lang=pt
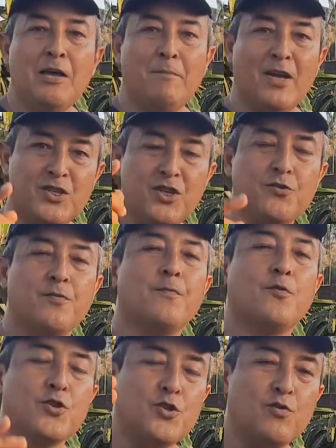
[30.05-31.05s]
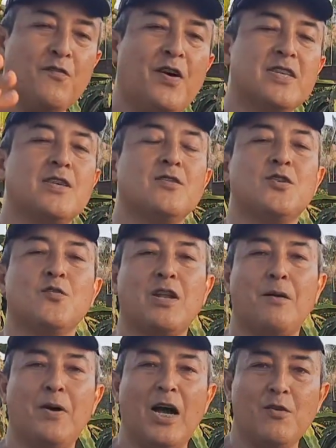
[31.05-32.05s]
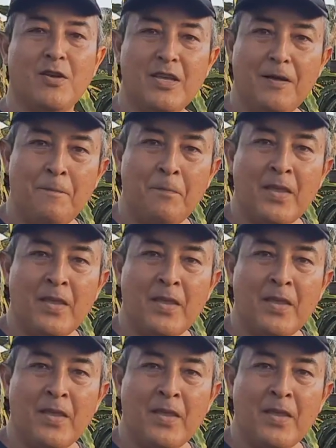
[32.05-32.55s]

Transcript: Betinho, continue fazendo o seu trabalho aí,